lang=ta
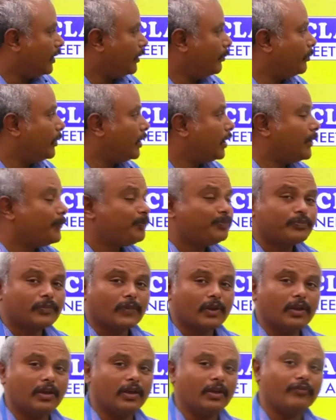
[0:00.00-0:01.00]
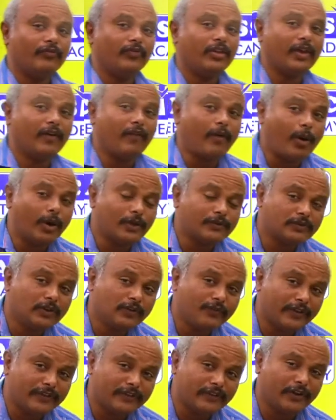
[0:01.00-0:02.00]
நம்ம uh, we have
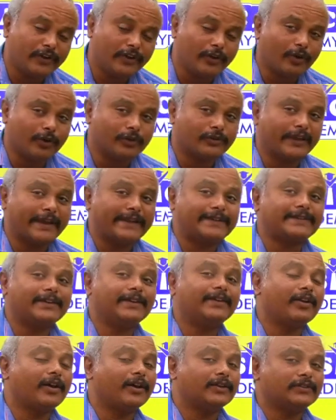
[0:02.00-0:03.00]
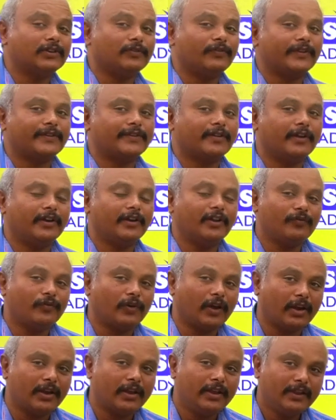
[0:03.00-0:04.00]
hostel facility also excellent hostel facility
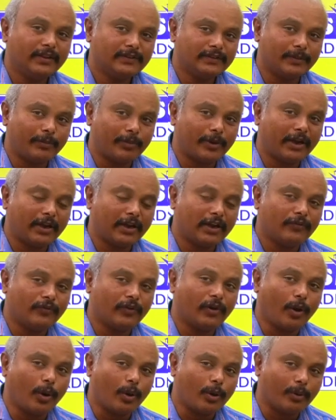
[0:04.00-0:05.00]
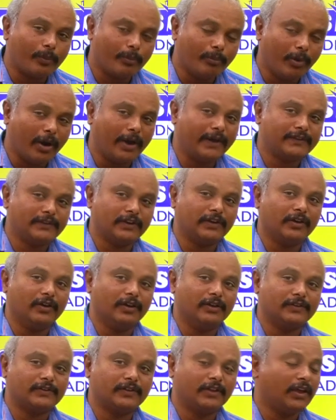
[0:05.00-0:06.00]
for separately for boys and
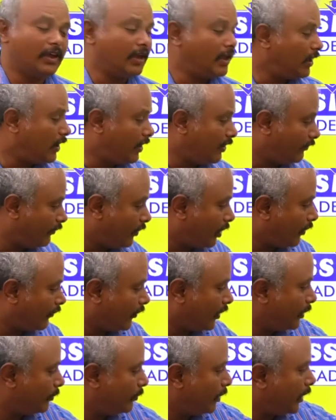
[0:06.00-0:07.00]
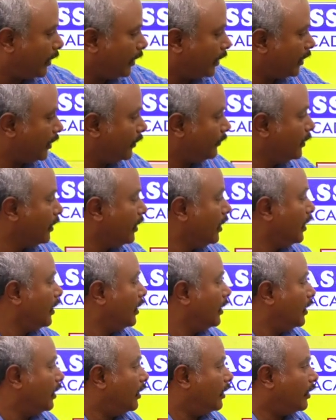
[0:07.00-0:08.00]
girls அவைலபிளாக uh, இருக்குது
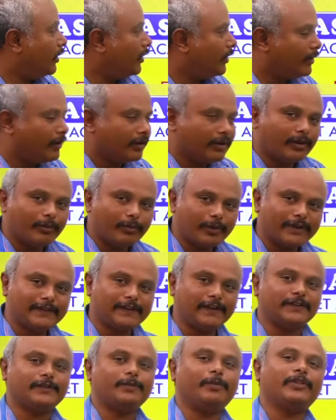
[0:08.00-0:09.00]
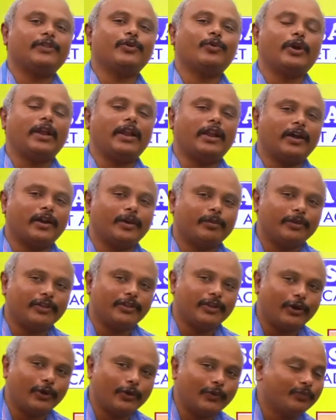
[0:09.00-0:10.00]
uh, நம்ம ரிசல்ட்ஸ் பற்றி உங்கள் எல்லாருக்குமே
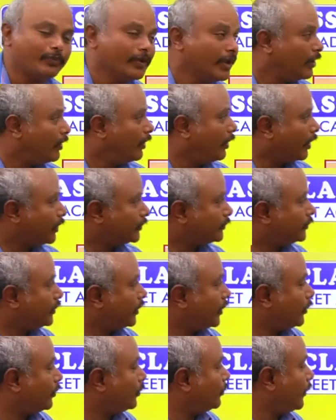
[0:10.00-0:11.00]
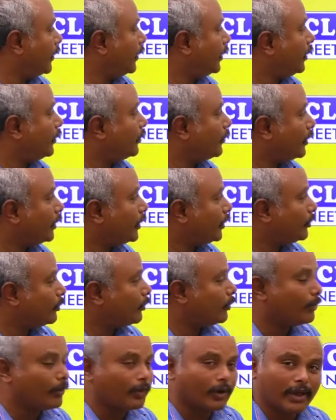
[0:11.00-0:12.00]
தெரியும் லாஸ்ட் இயர் டுவெண்ட்டி டுவெண்ட்டி
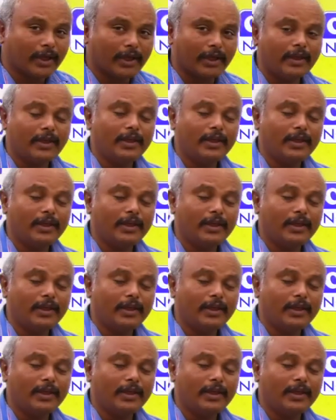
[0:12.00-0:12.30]
டூவோட